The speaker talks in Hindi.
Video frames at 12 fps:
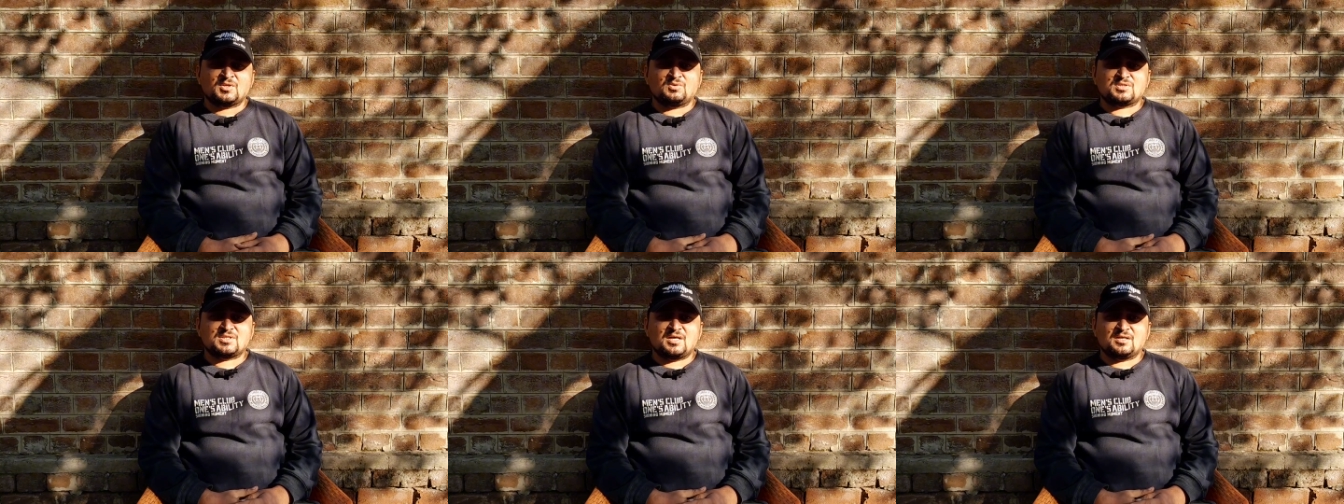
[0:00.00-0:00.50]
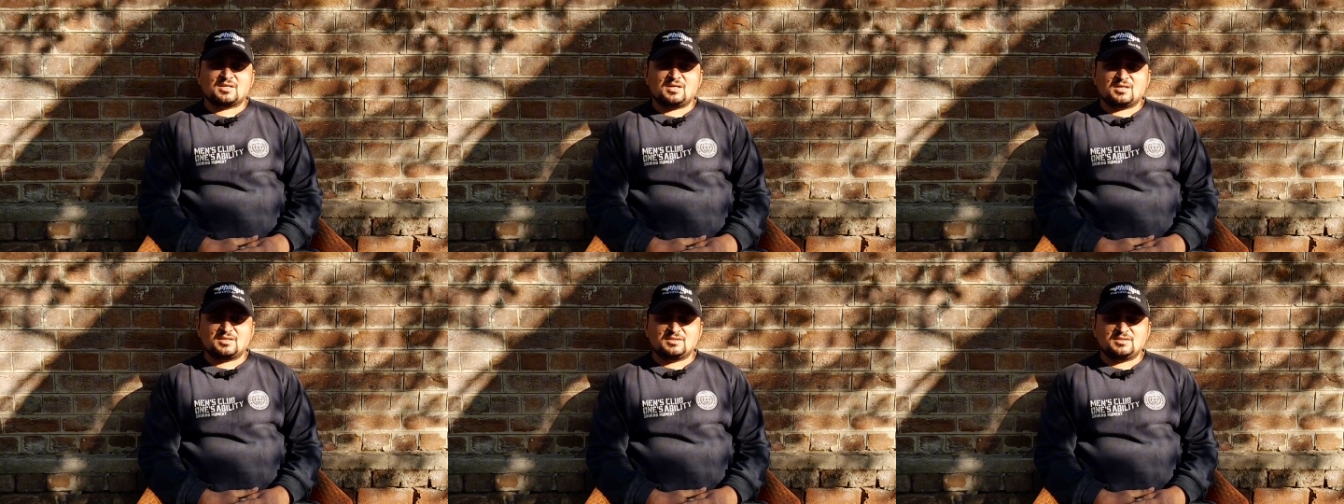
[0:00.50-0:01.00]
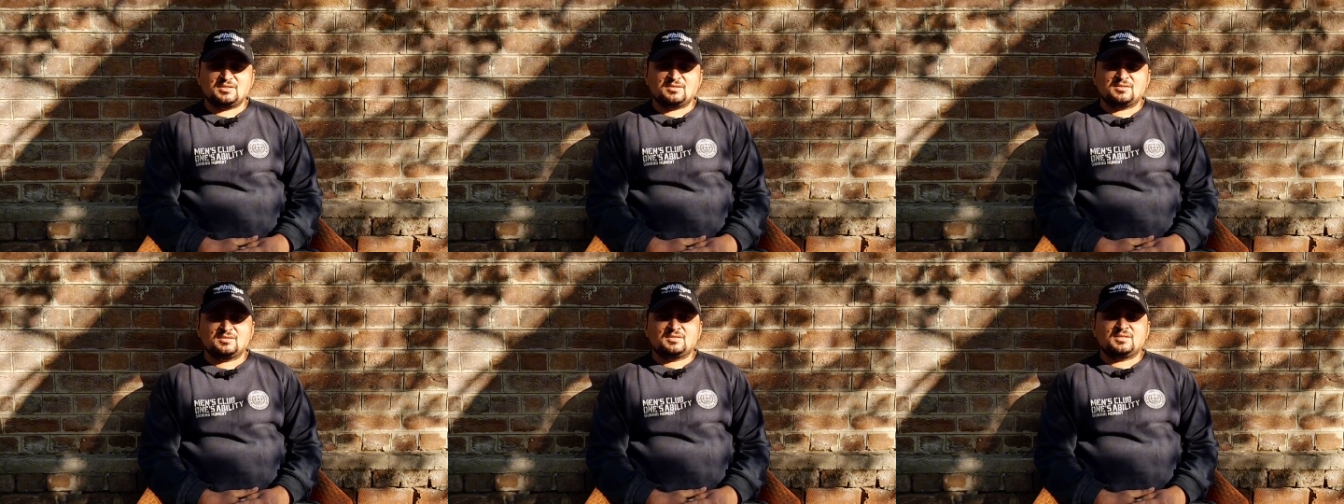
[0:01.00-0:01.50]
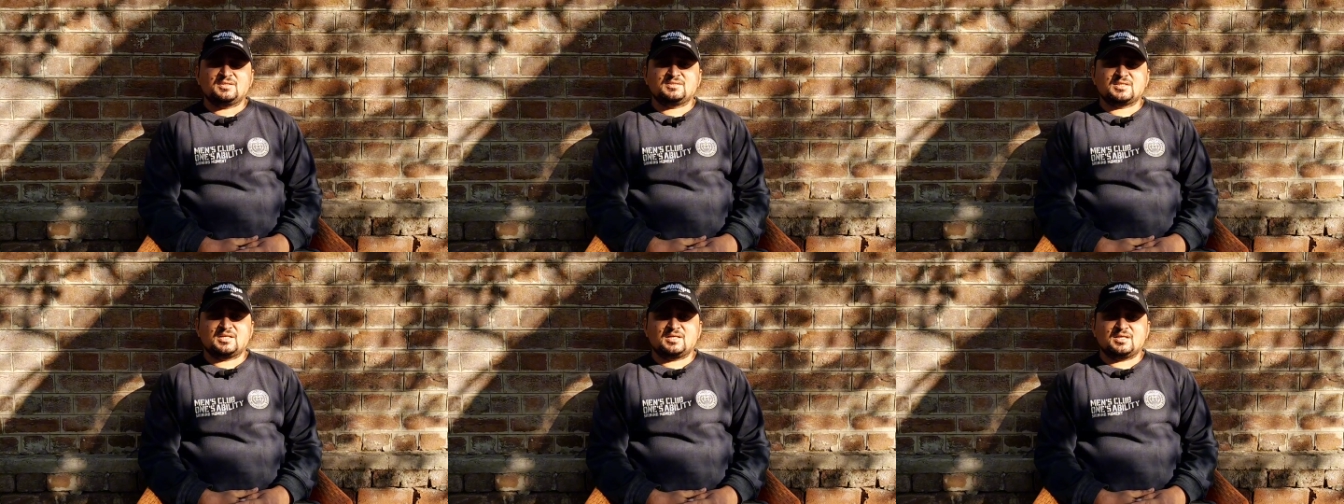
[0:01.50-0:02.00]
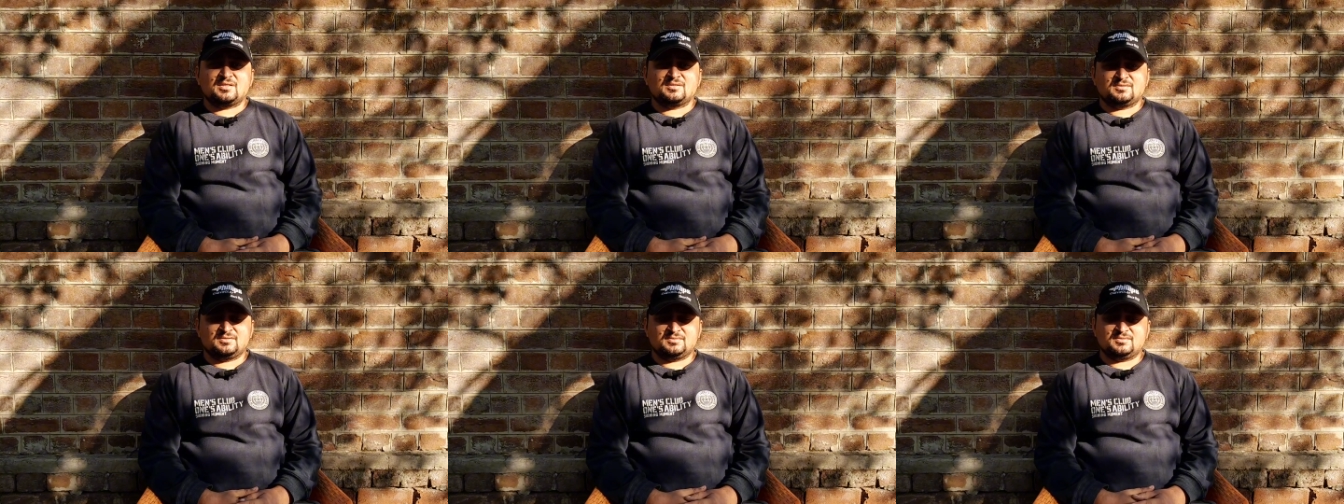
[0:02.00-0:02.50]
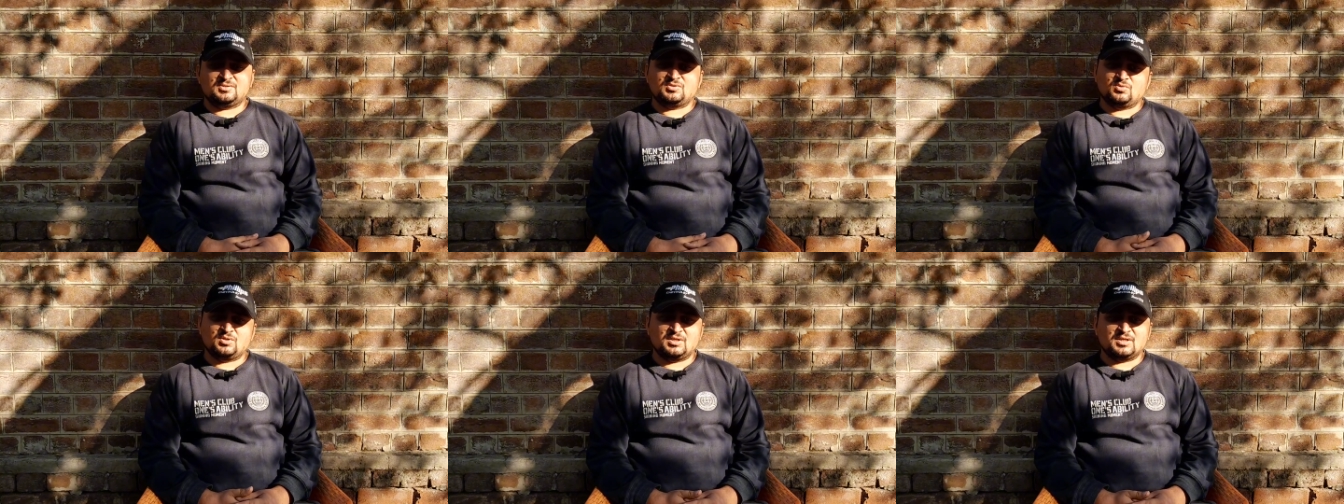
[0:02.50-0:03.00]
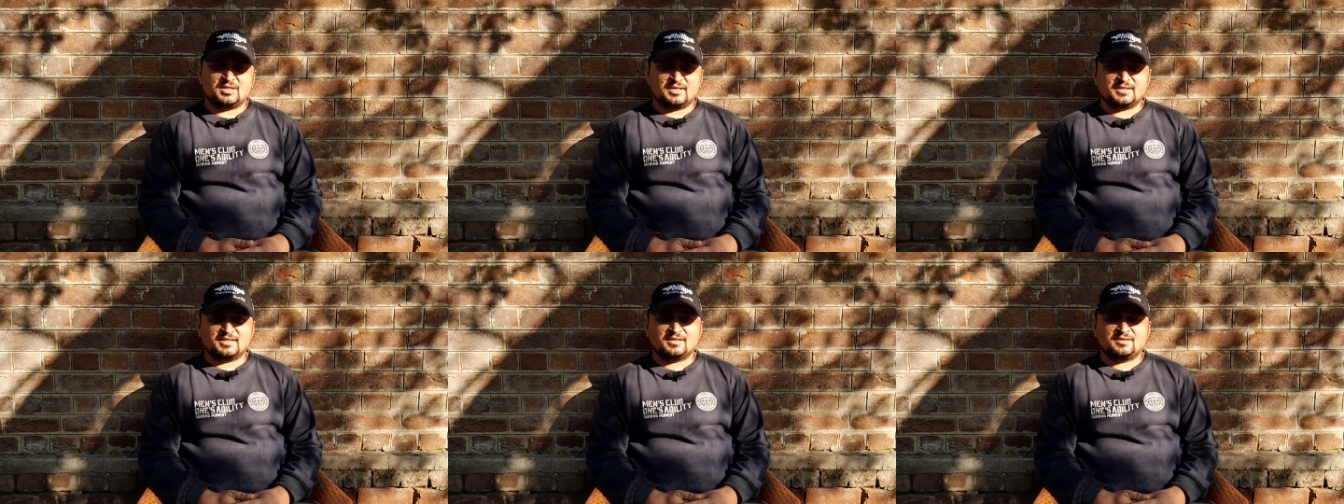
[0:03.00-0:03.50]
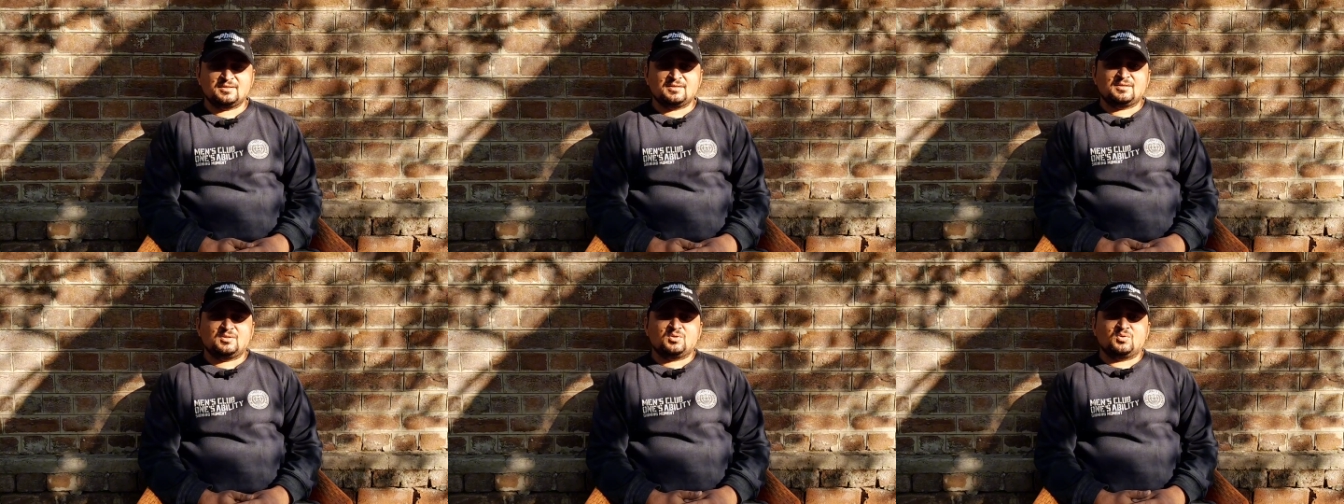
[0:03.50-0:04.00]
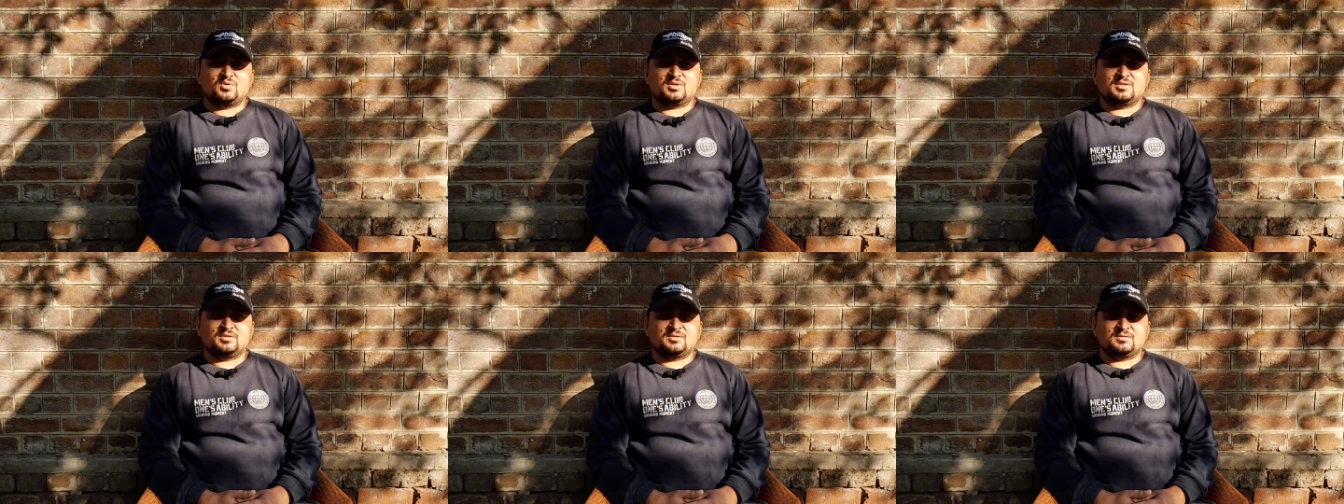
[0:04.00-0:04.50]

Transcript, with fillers: और साल का आखिरी दिन इन शुगर लगाएंगे और